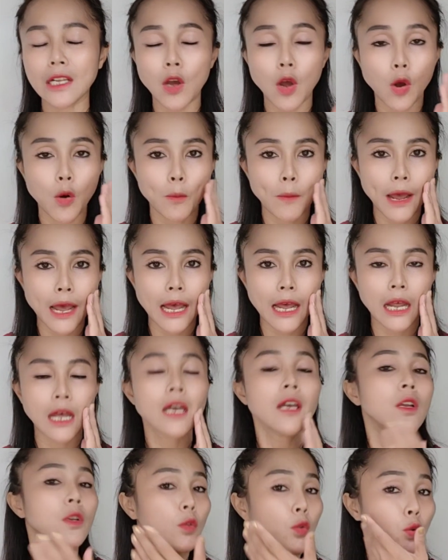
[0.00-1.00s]
ลาเราเอามา
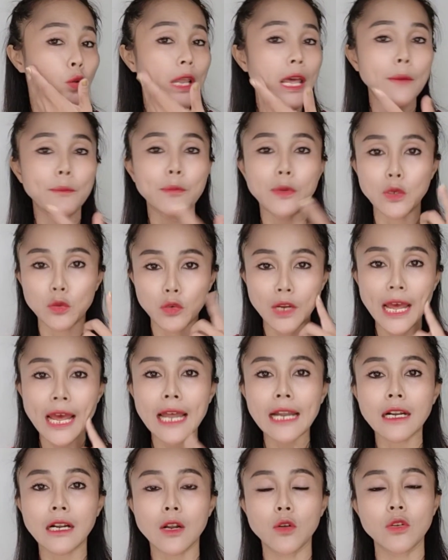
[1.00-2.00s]
ดูแลผิวห
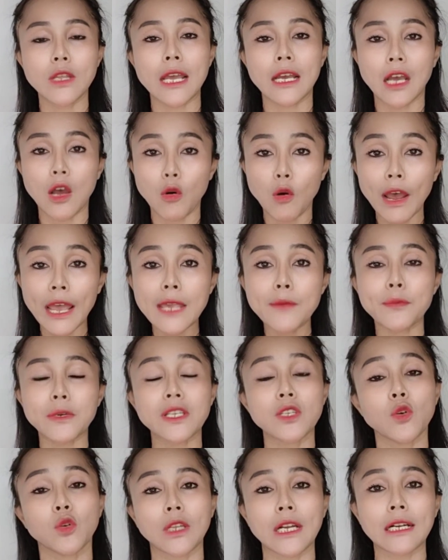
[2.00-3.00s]
น้าเราเนี่ยเขาให้ป
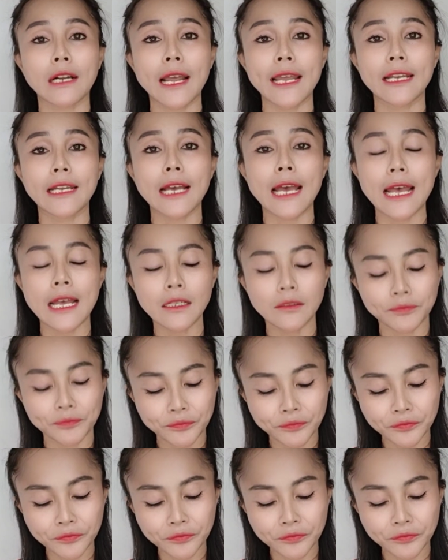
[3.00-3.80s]
ระโยชน์อะไรนะคะ